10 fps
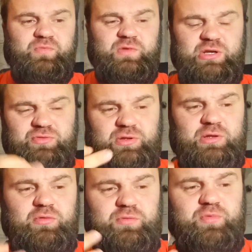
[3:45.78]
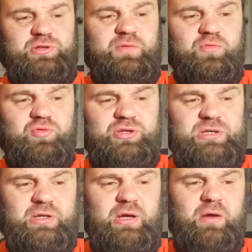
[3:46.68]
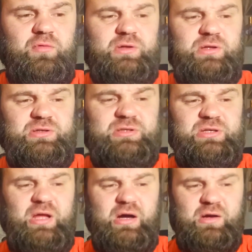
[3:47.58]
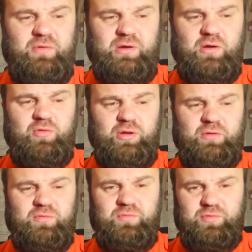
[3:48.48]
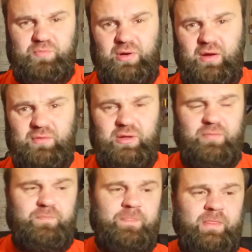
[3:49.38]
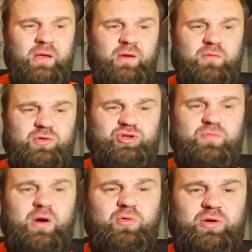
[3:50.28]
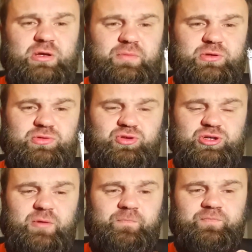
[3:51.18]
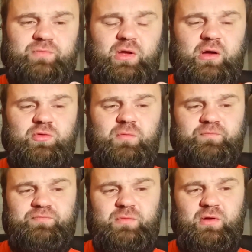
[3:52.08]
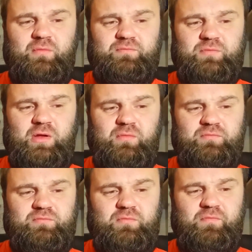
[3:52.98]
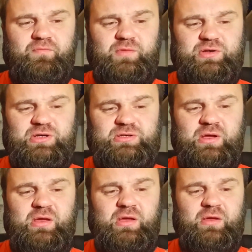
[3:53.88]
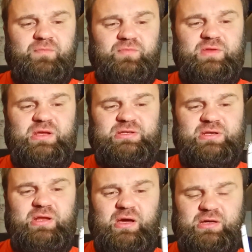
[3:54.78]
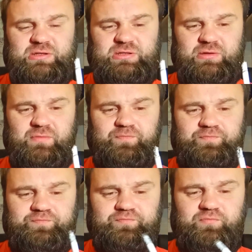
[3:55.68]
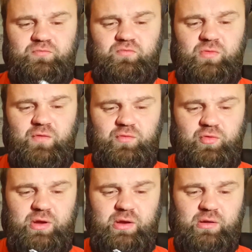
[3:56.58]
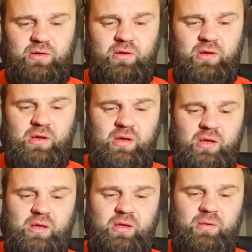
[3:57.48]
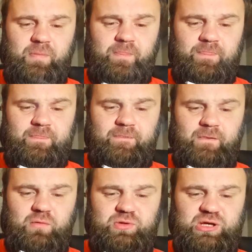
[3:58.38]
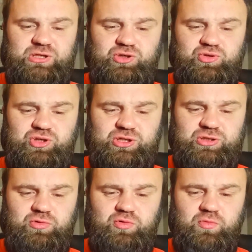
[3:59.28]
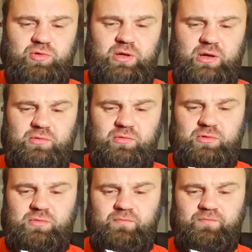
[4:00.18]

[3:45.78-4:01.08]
Здесь вот это вот послевкусие, да, вот это злаковое какое-то, вот, правда. Вот что махорки присущи, оно сейчас не теряется в курении. Вот я сижу сейчас и думаю, да, ну